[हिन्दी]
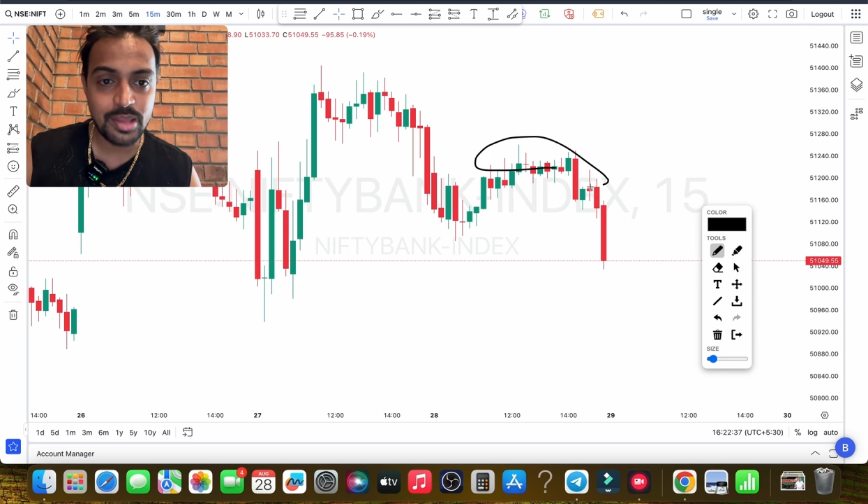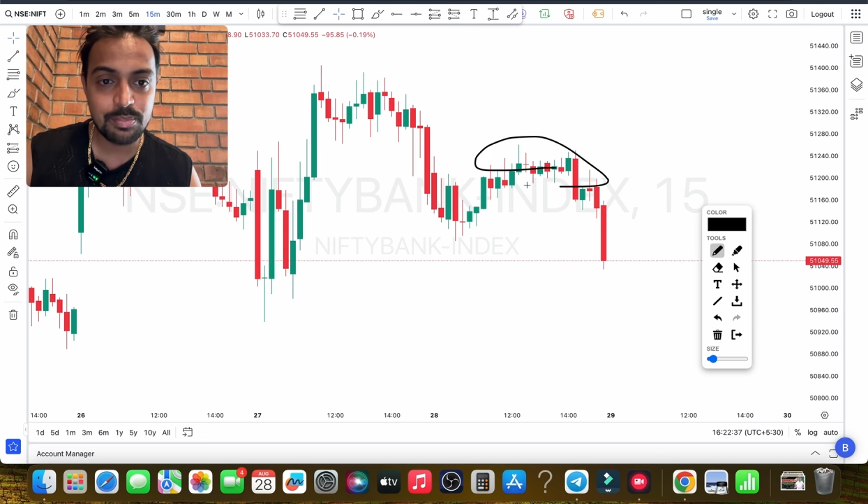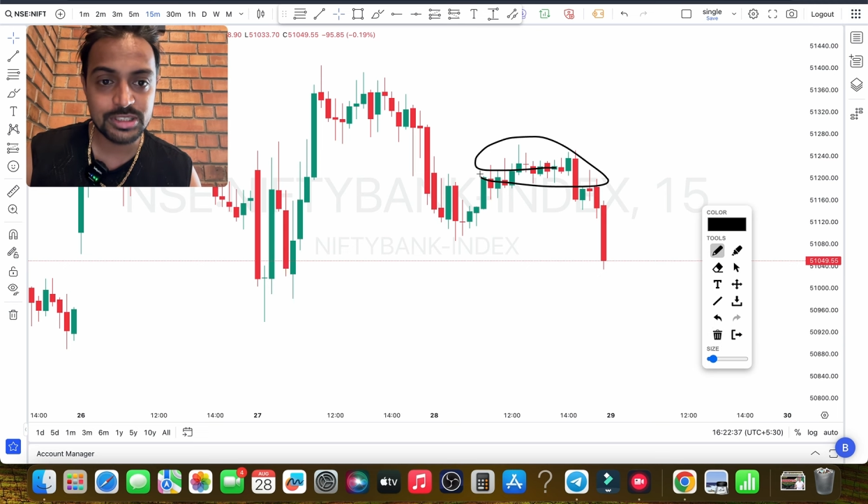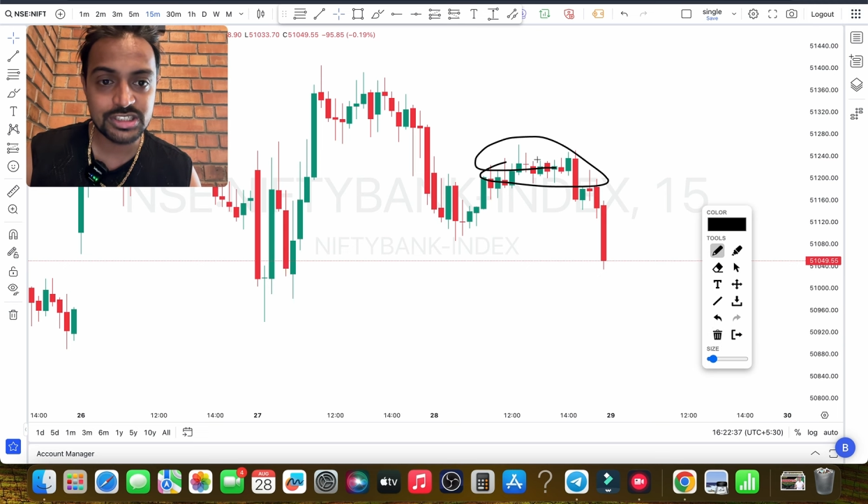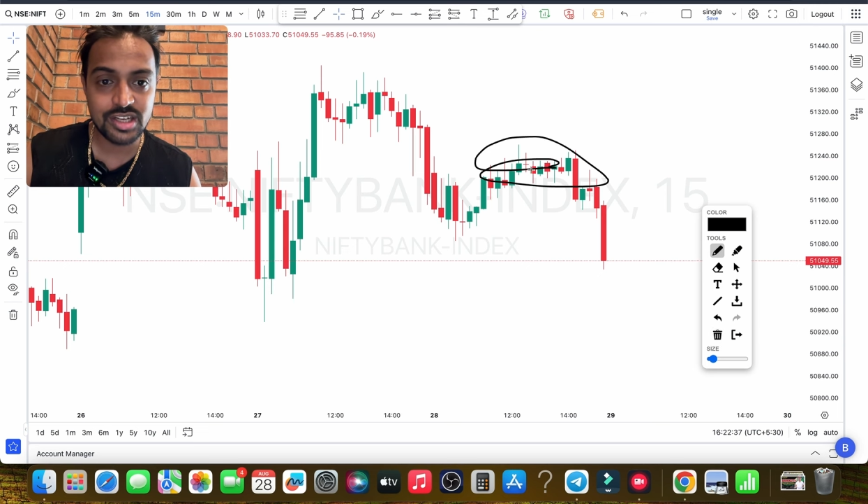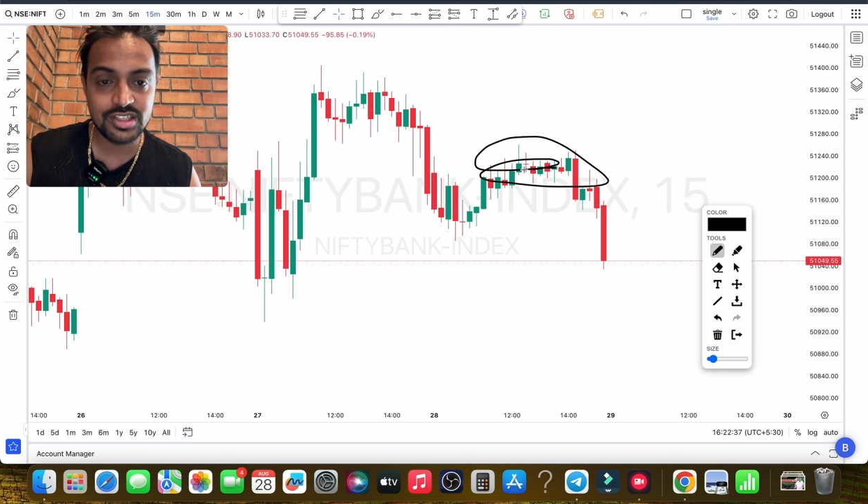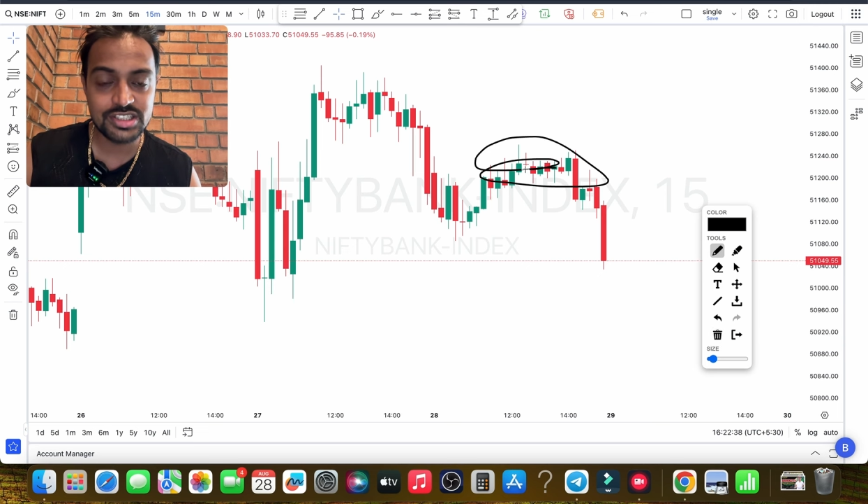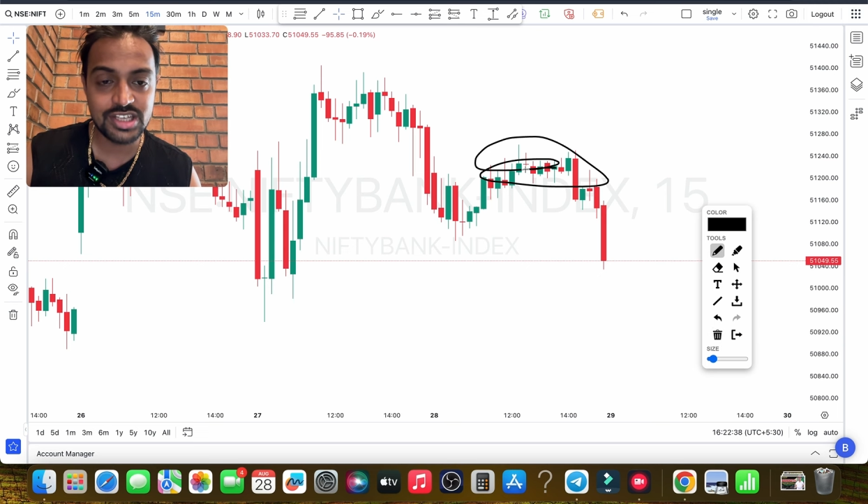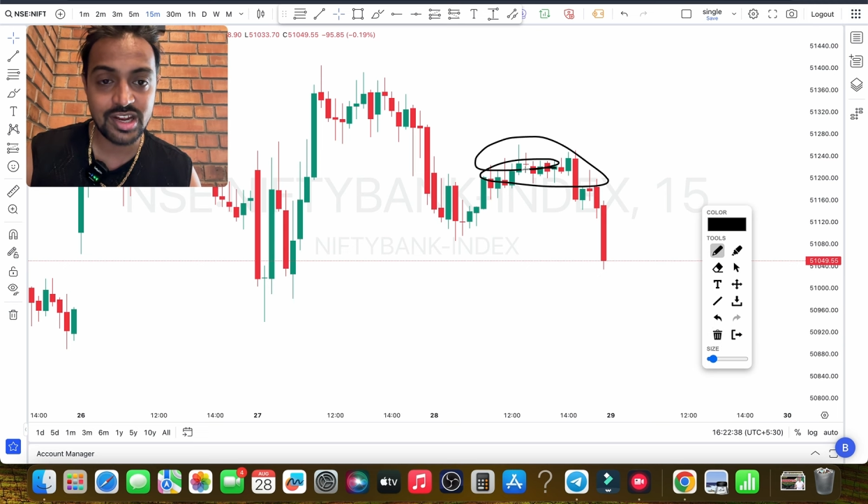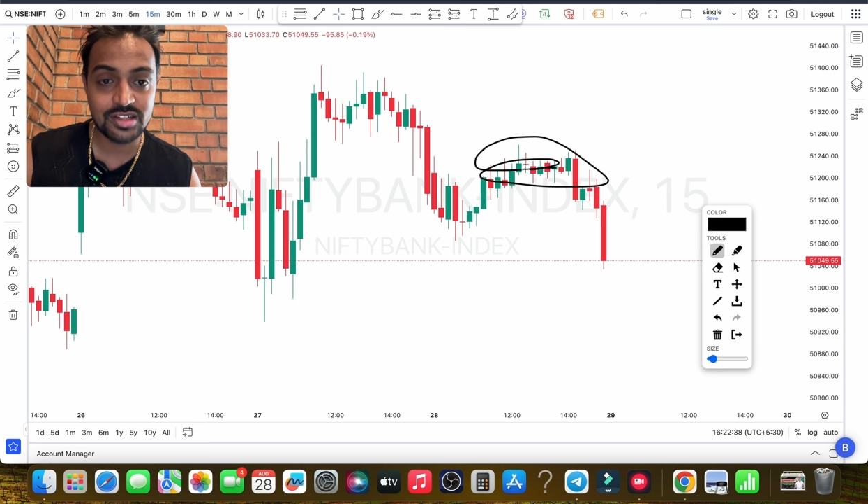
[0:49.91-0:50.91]
टाइम पास करते
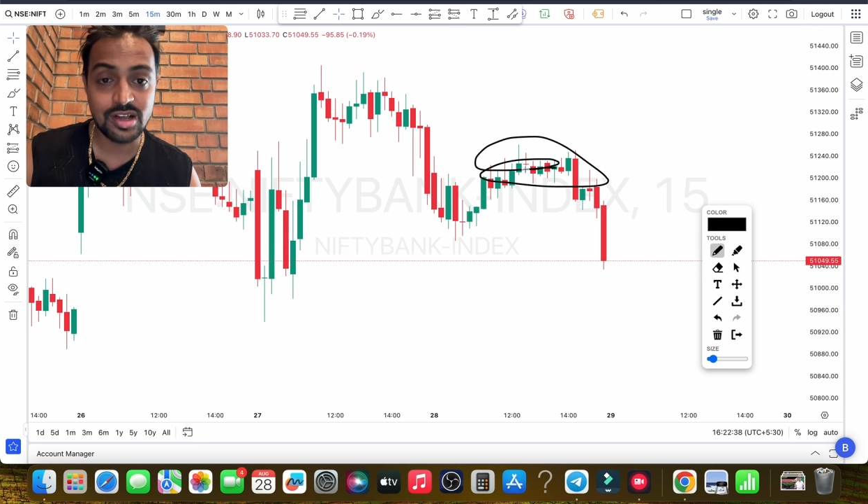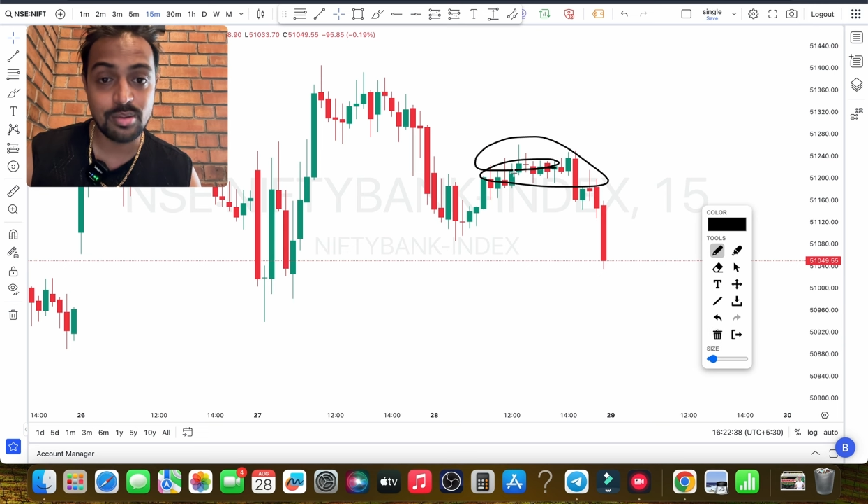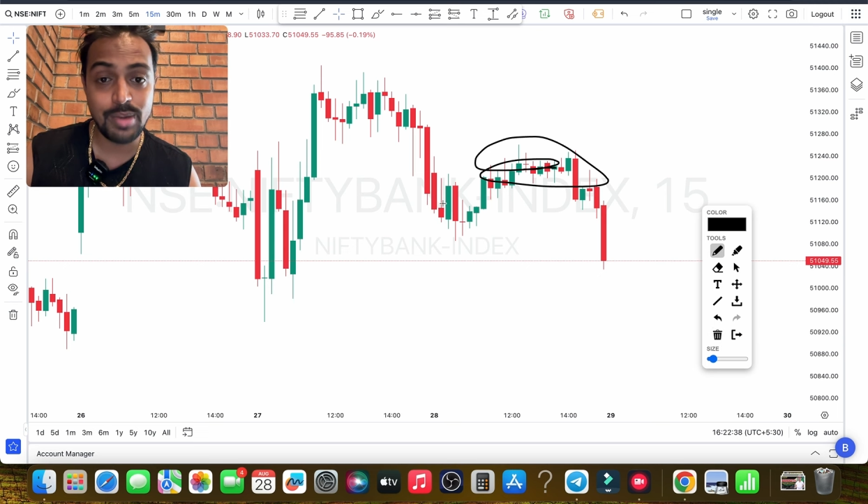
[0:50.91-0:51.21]
जा रहा था